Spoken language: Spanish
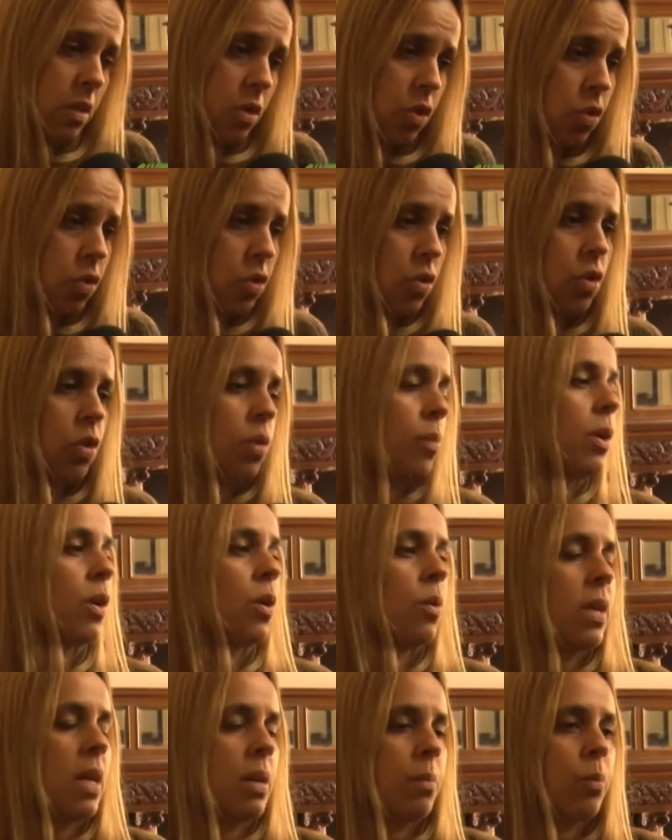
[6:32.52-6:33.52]
yo eso lo
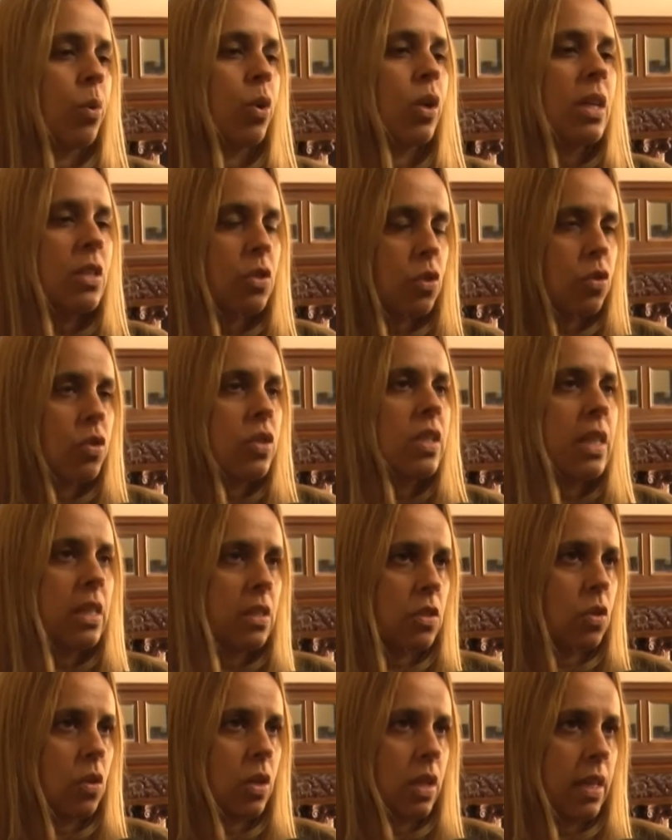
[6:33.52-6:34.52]
veo bien, porque eso sí
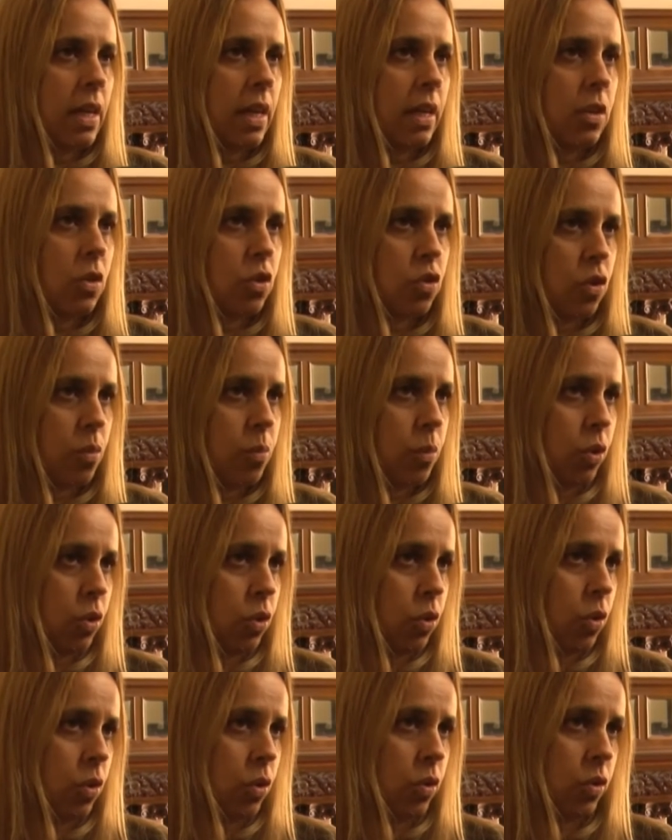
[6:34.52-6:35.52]
es solidario, somos
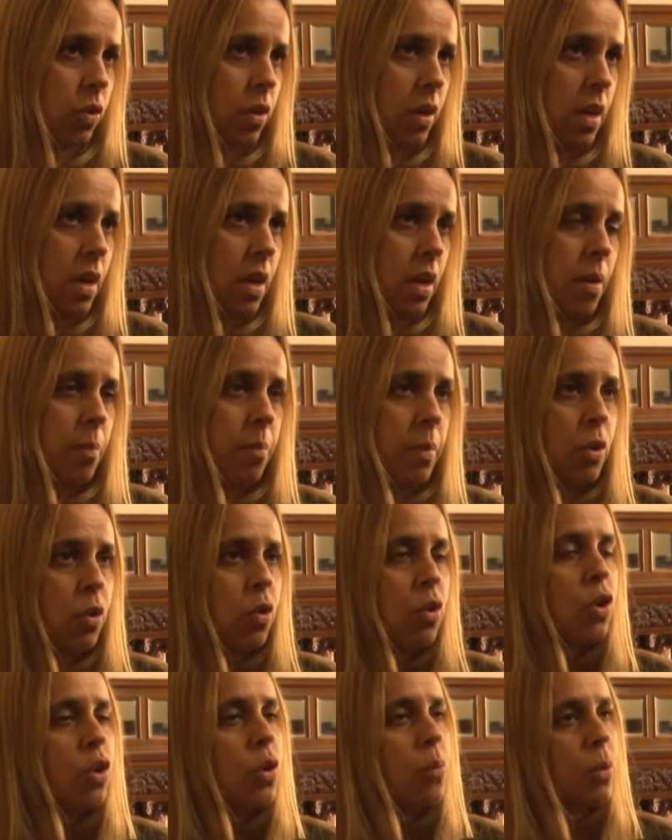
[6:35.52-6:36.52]
todos.
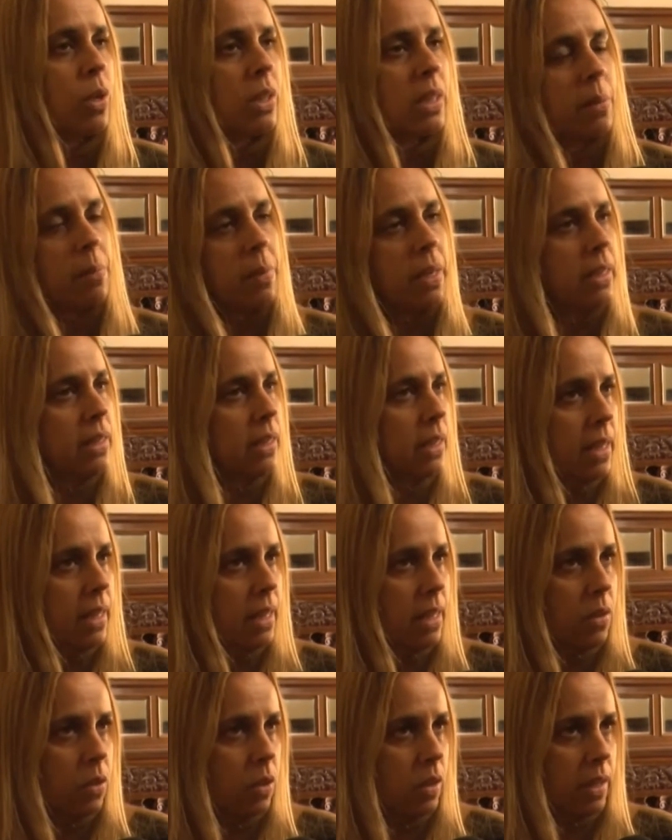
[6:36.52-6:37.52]
Pero hoy, como está
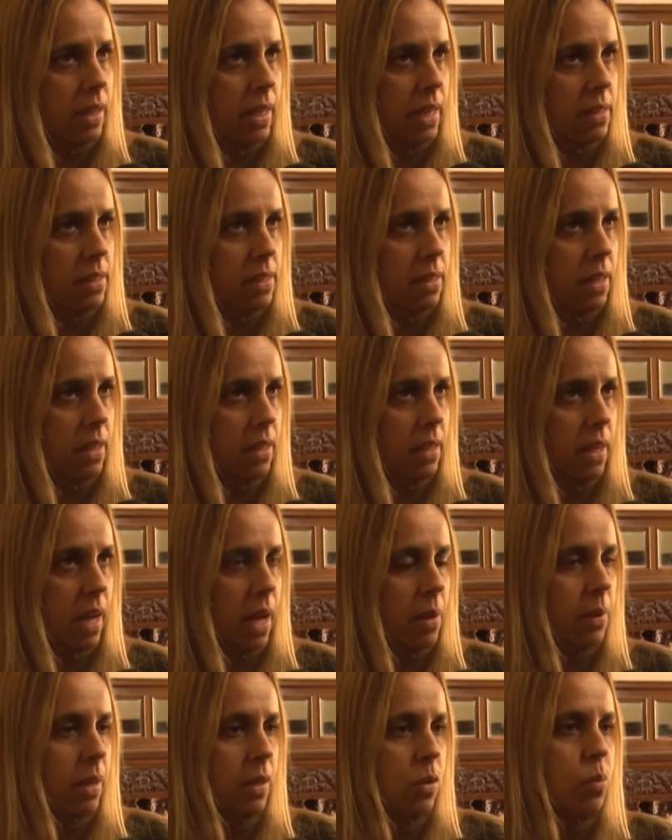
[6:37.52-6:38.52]
planteada la ordenanza,
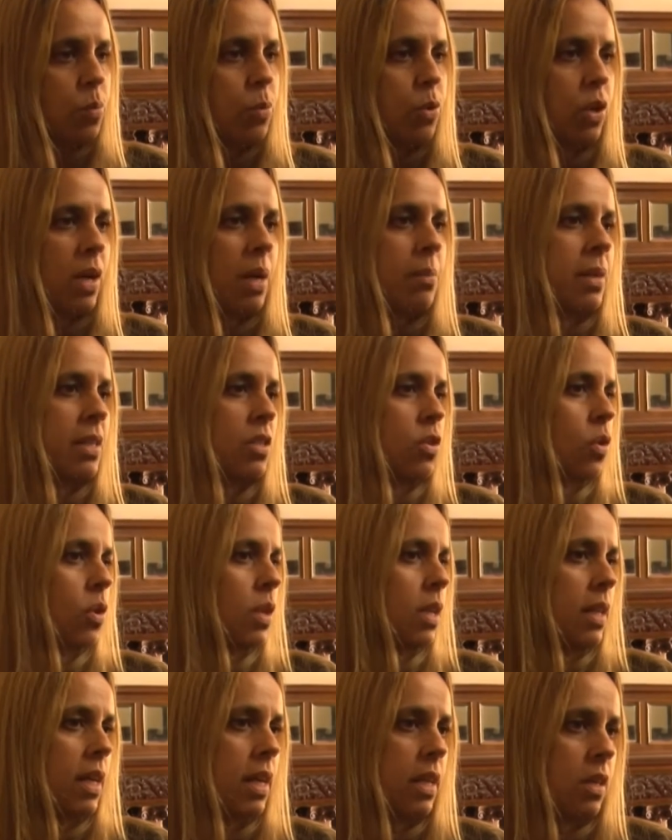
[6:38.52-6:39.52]
habla de un programa
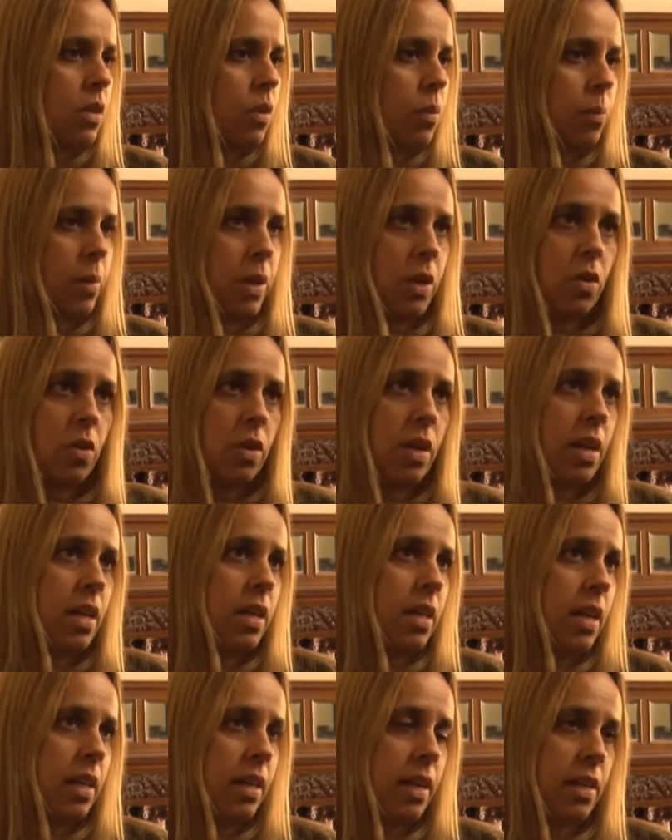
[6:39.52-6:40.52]
solidario, pero en
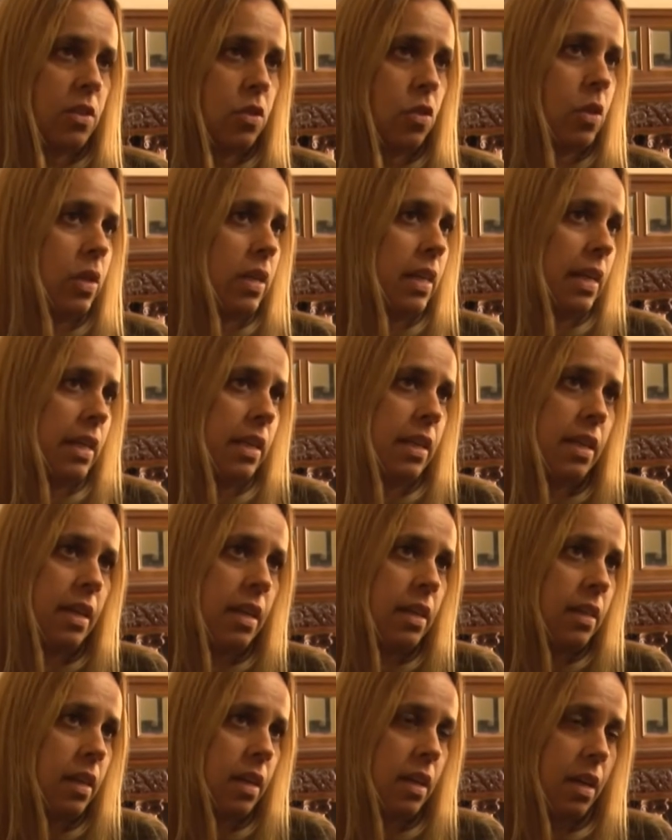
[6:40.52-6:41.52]
realidad la
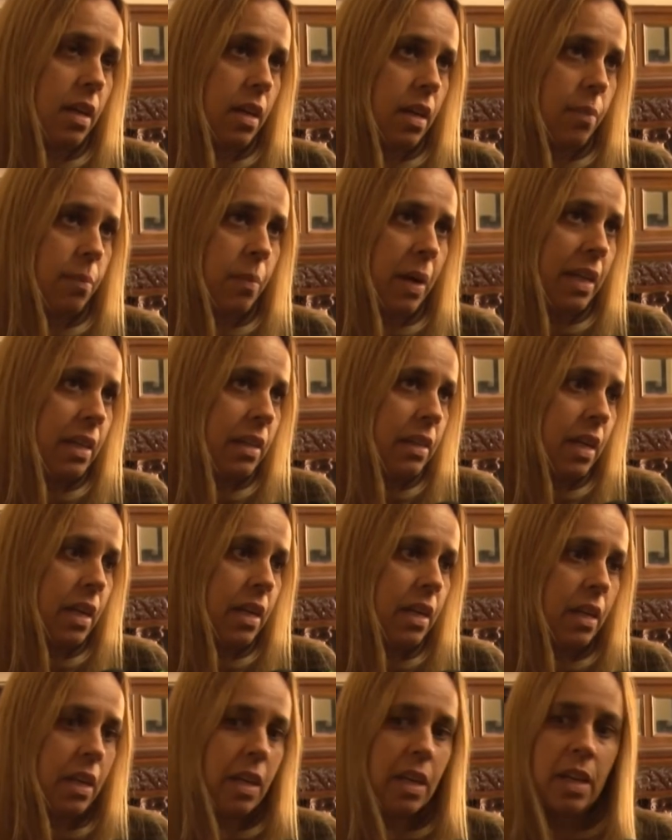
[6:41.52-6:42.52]
solidaridad va a
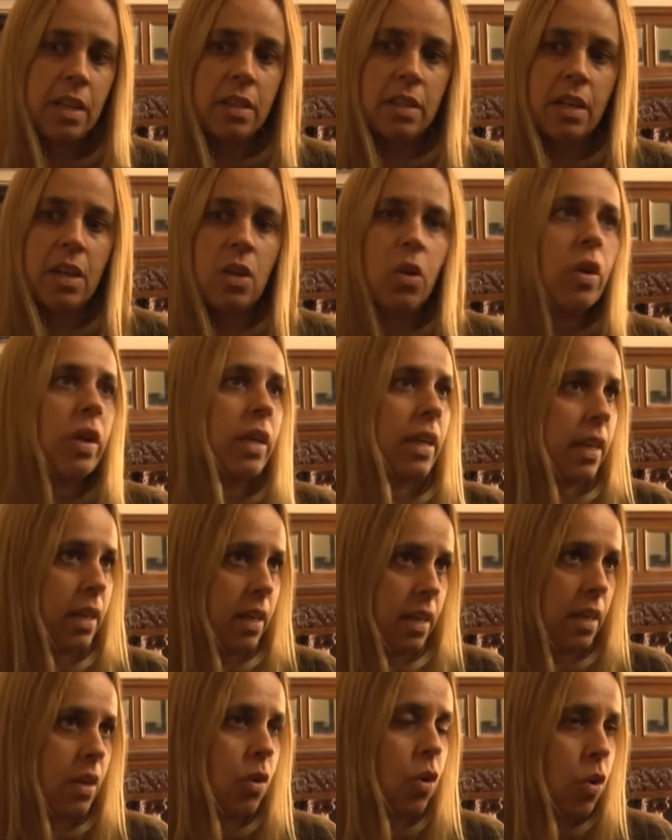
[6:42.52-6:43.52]
estar entre los que
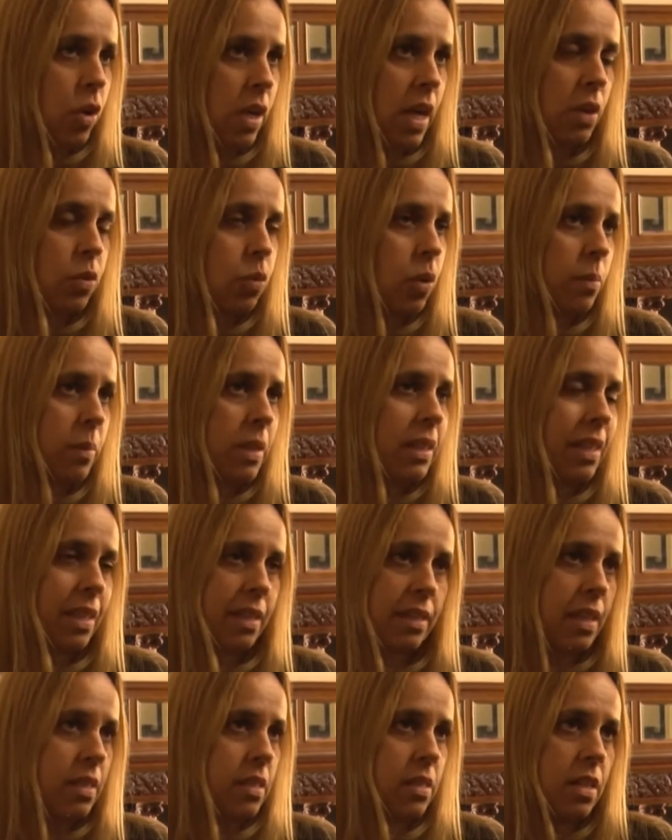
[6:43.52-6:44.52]
hoy actualmente
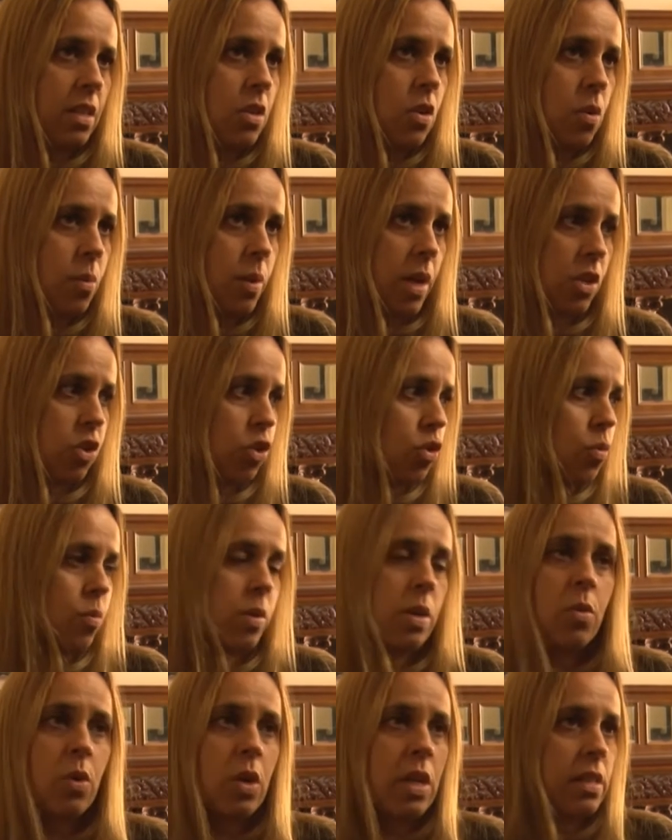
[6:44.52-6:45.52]
están sin obra. Yo
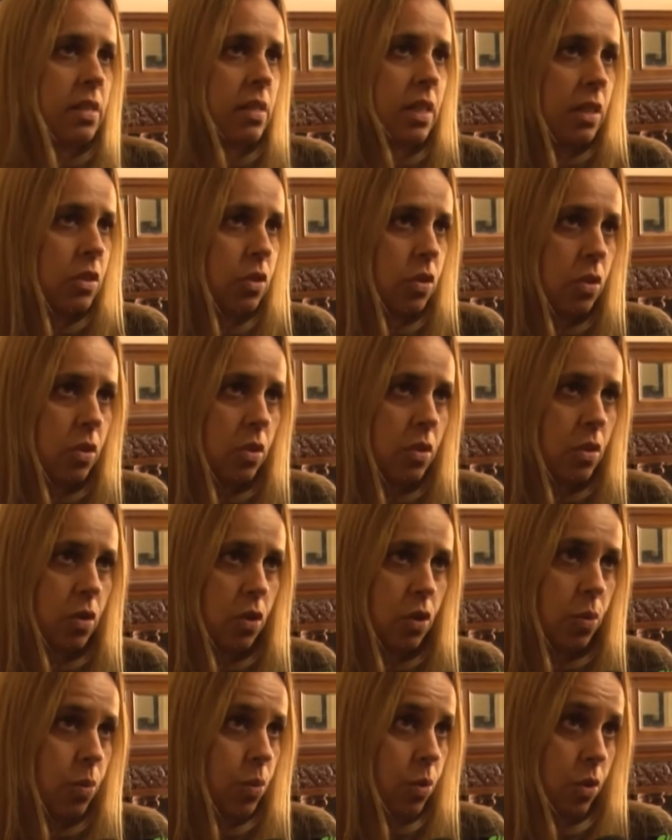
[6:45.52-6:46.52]
vivo en el centro,
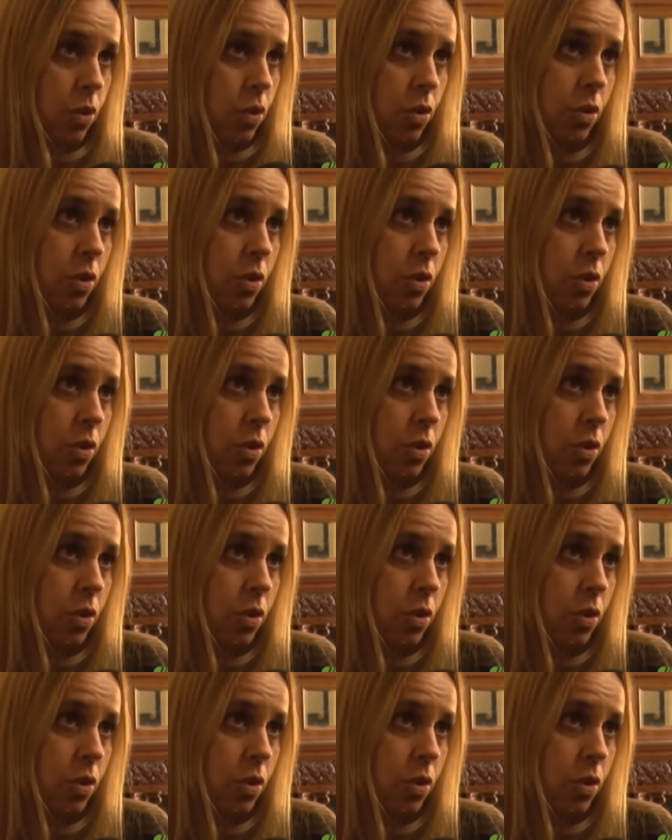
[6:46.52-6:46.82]
no,